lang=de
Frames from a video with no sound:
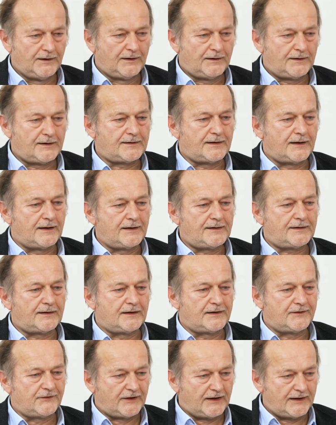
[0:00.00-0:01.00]
Das heißt,
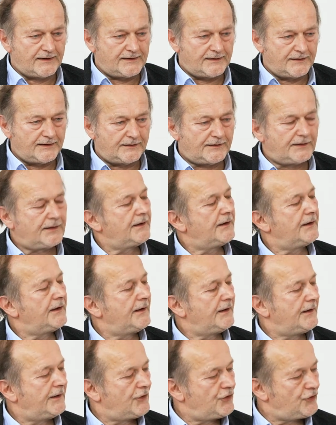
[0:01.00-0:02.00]
als Fazit,
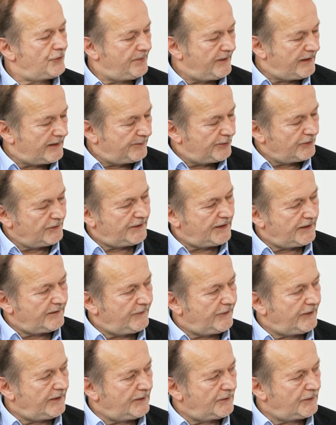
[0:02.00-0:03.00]

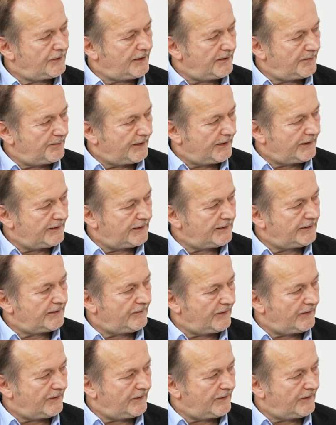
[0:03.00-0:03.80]
Schwerpunktempfehlung in Bayern